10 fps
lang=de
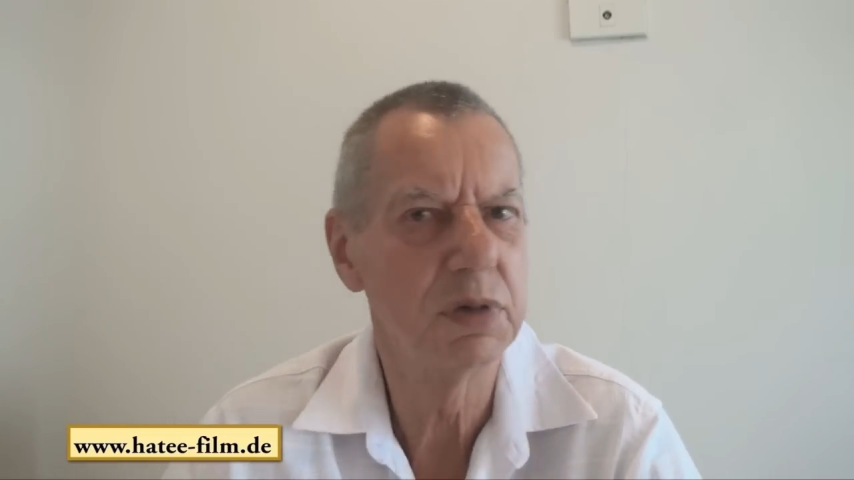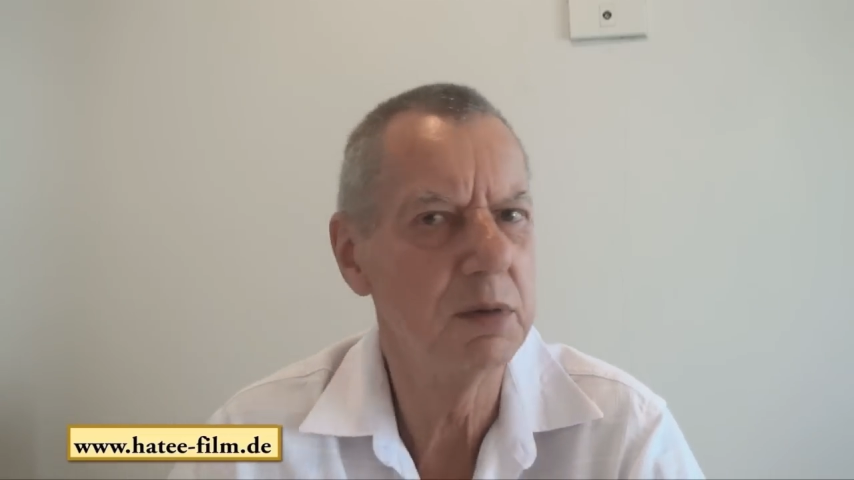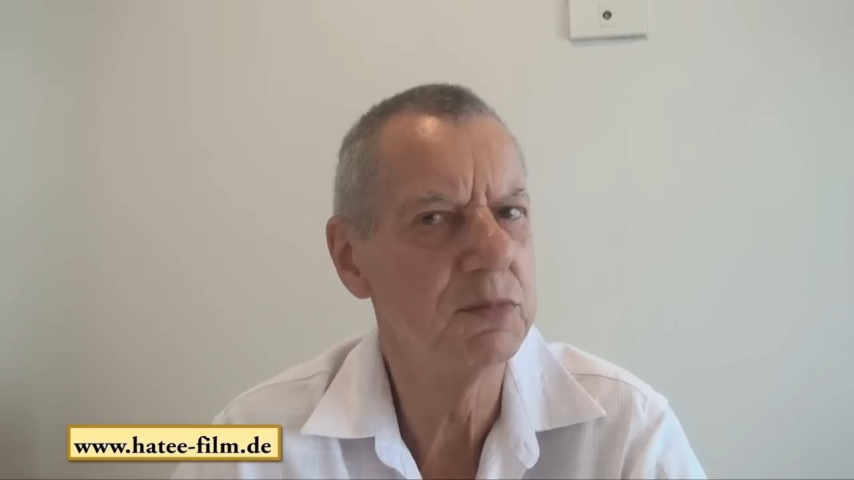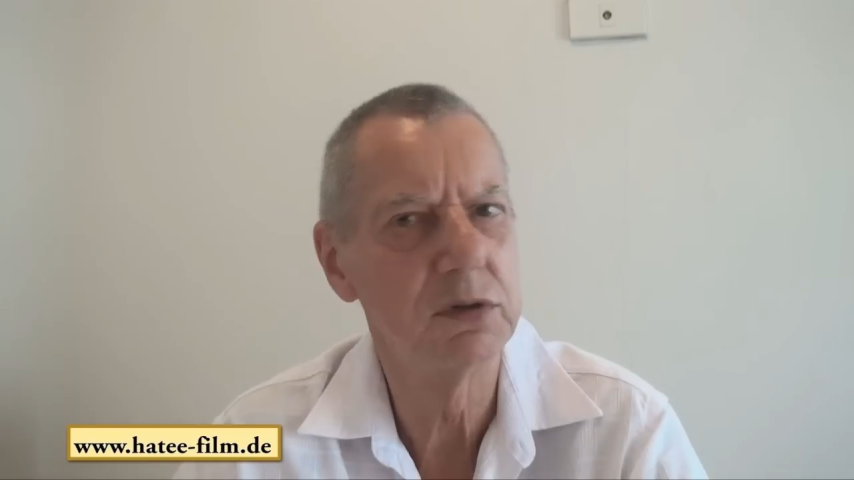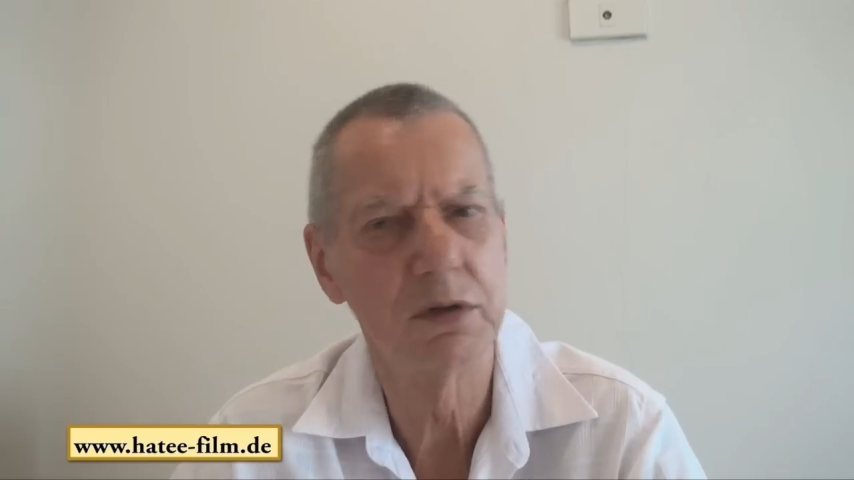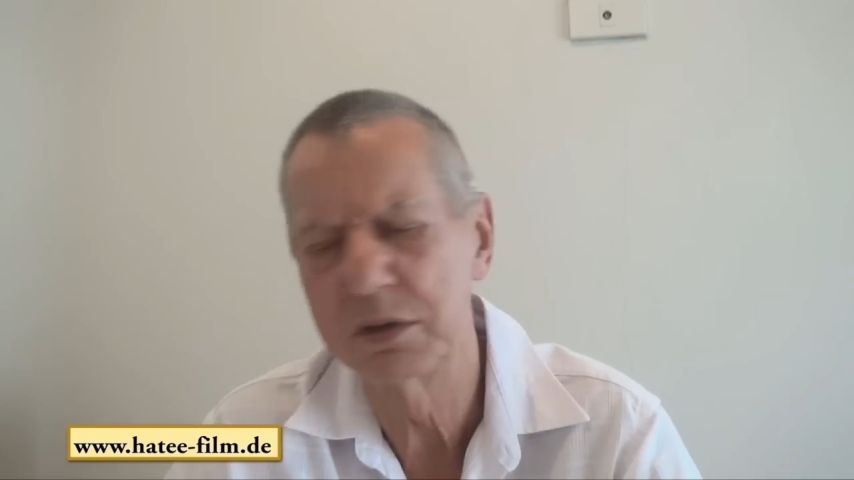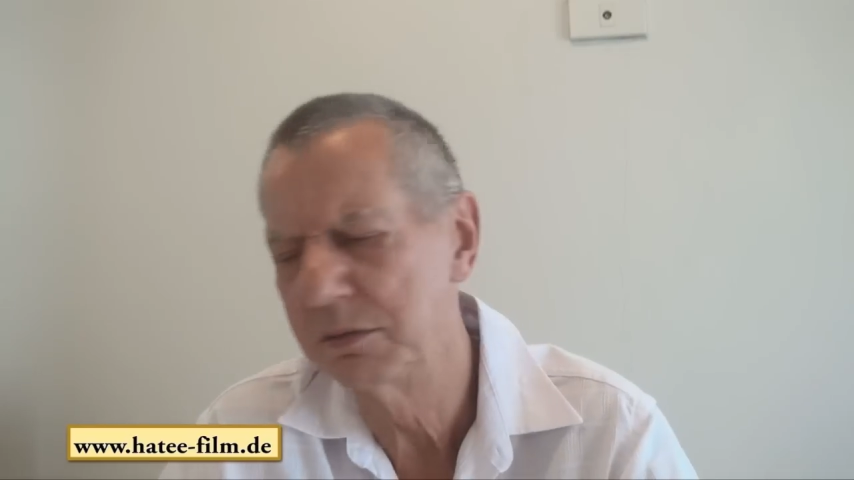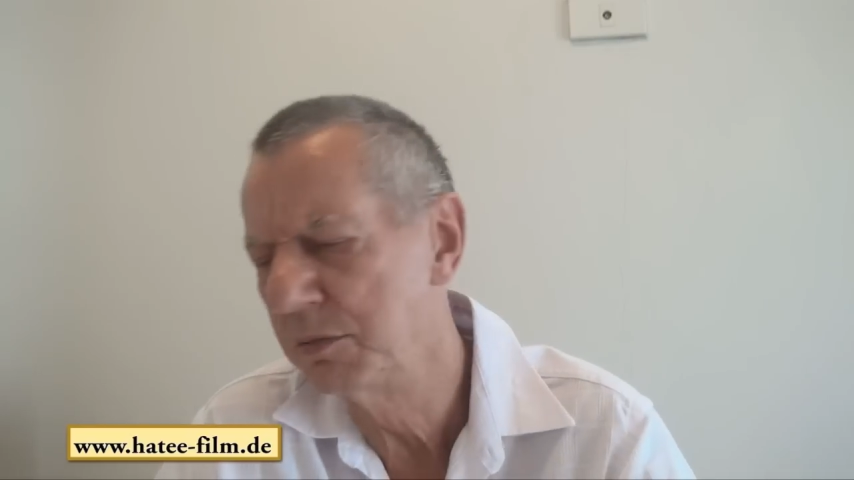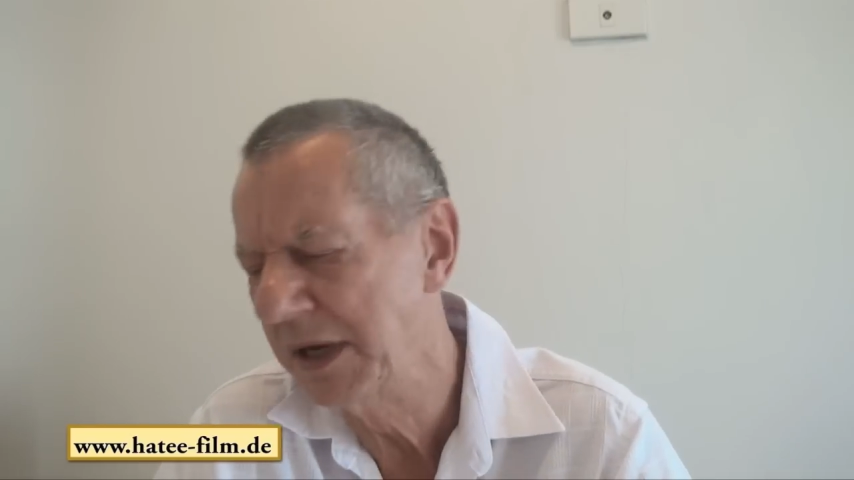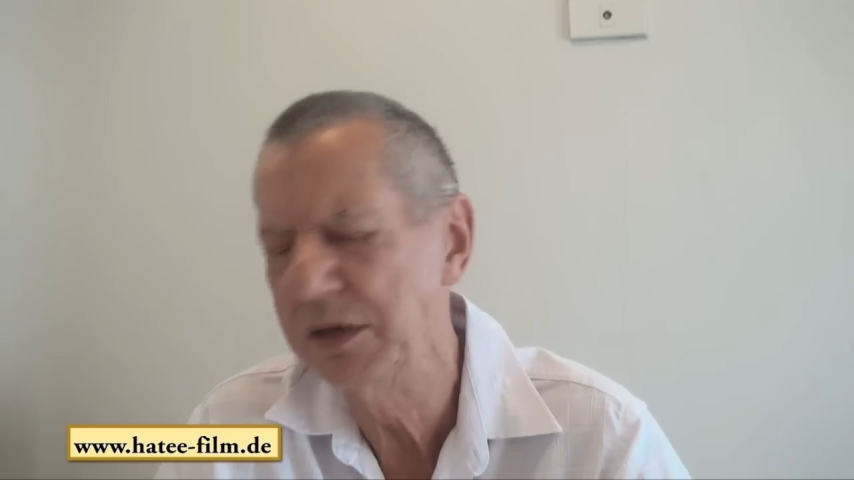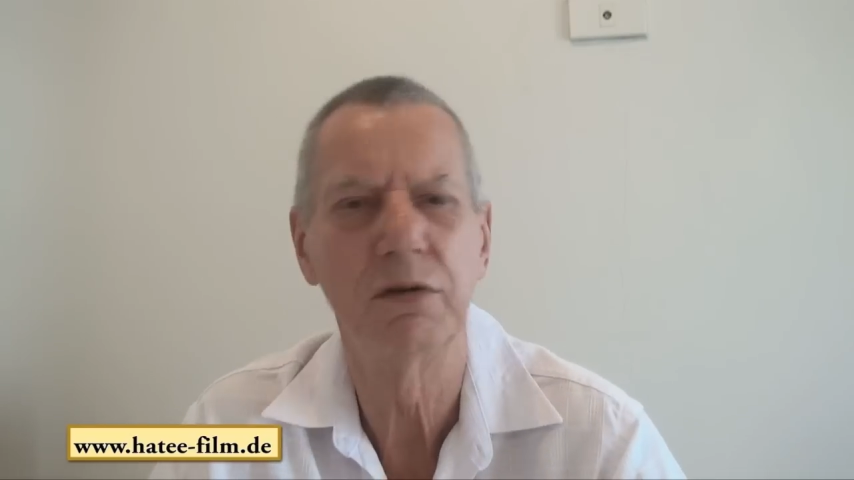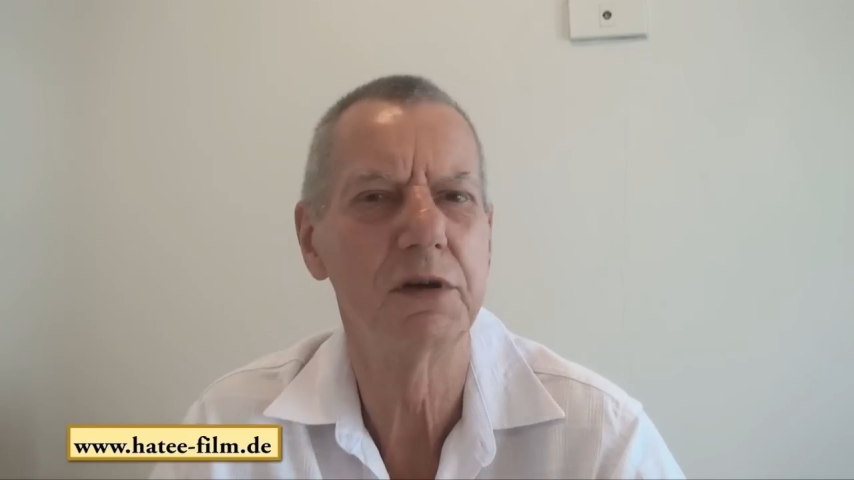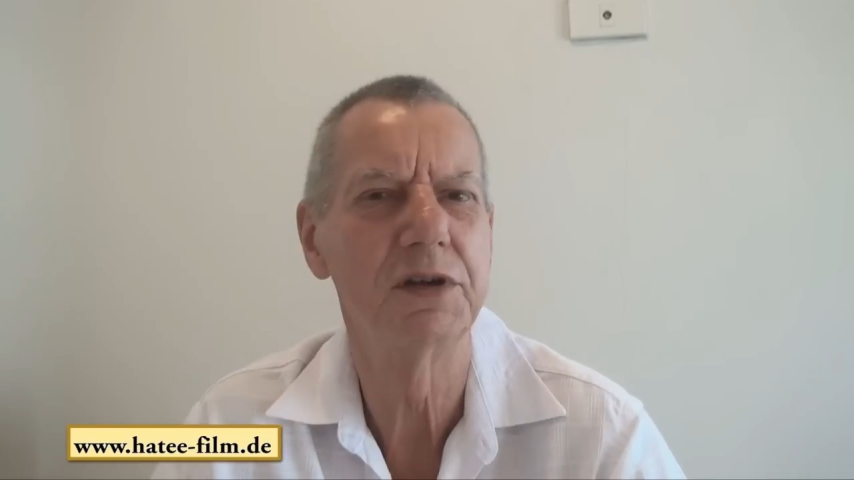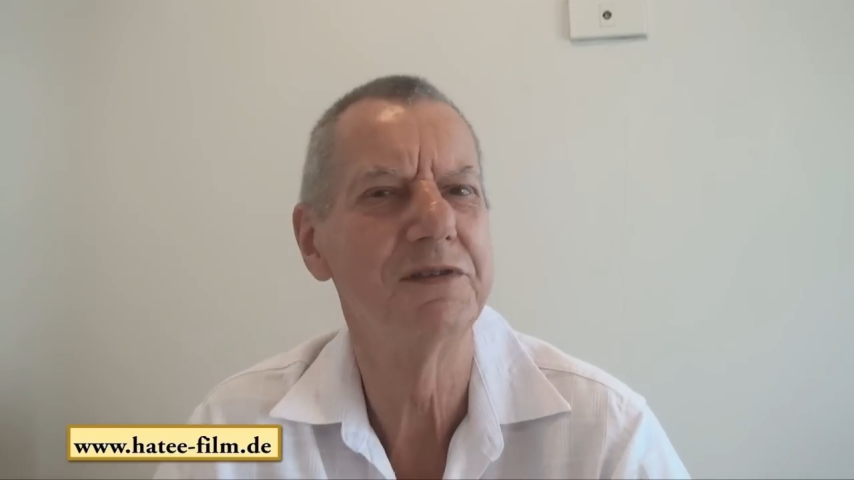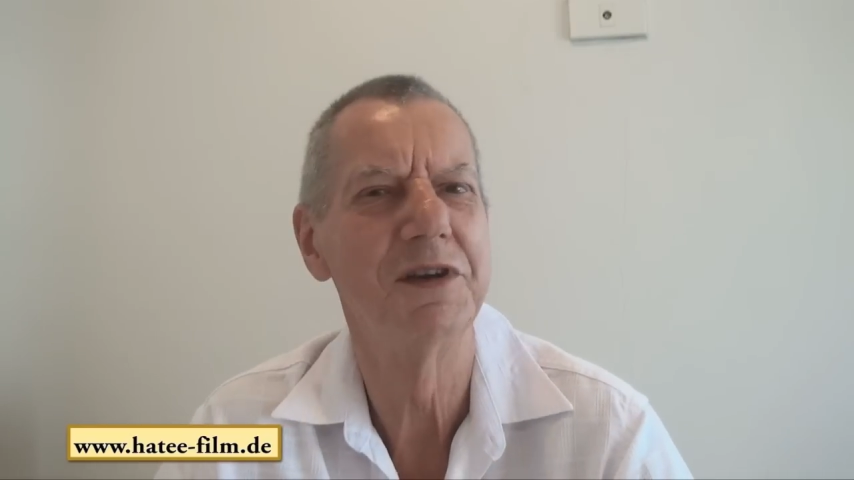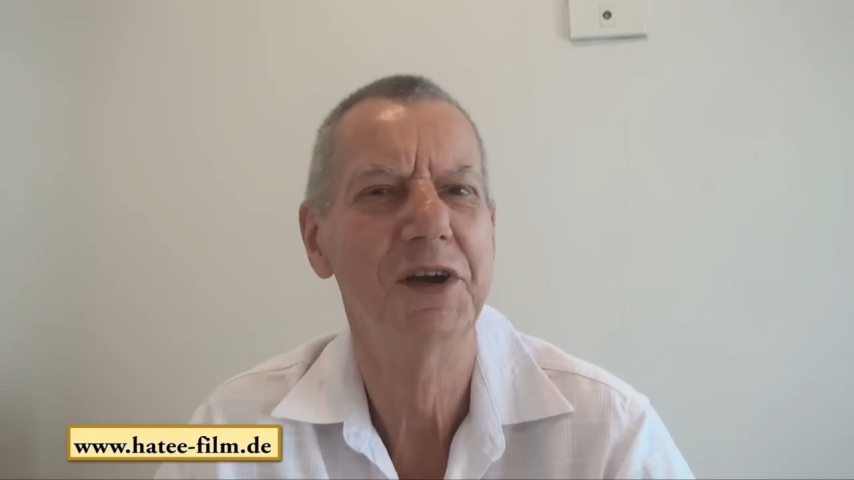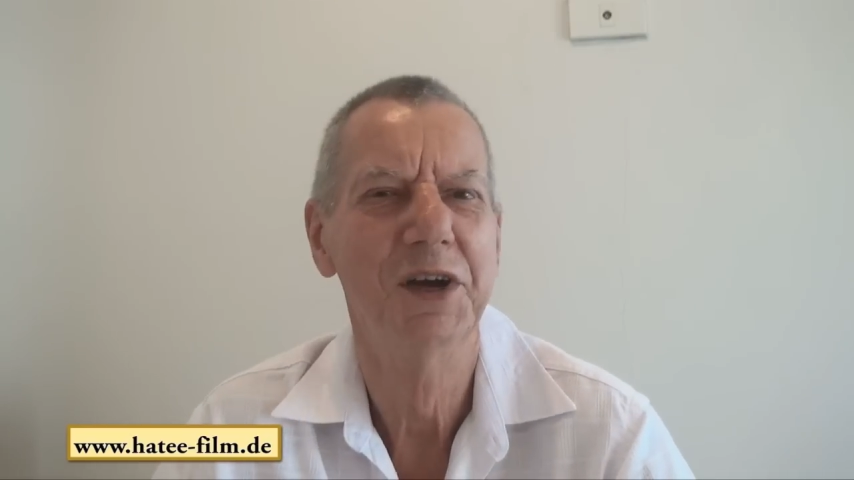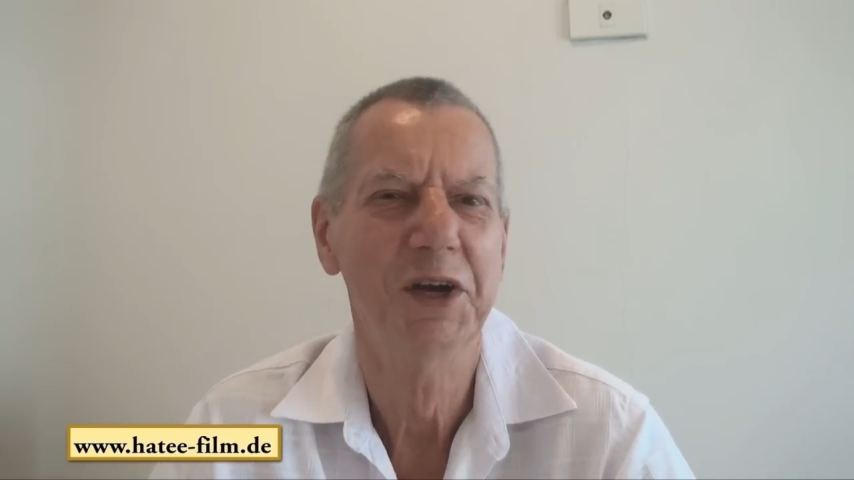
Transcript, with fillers: Bremsleuchten, Blinkleuchten.